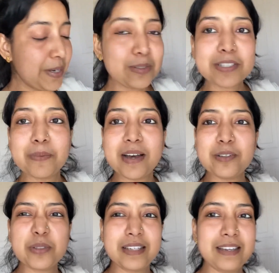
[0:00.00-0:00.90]
फिर उसके
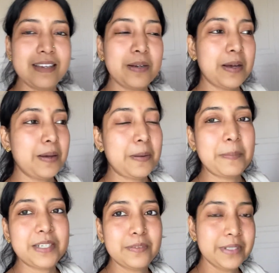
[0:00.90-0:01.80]
बाद उनकी आ,
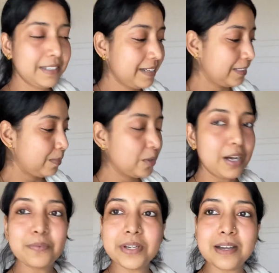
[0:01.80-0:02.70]
मीटिंग वीटिंग खत्म
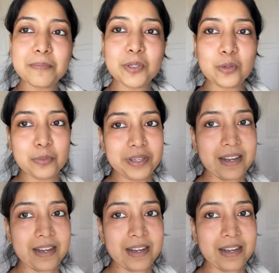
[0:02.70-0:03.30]
होगा फिर हम दोनों भी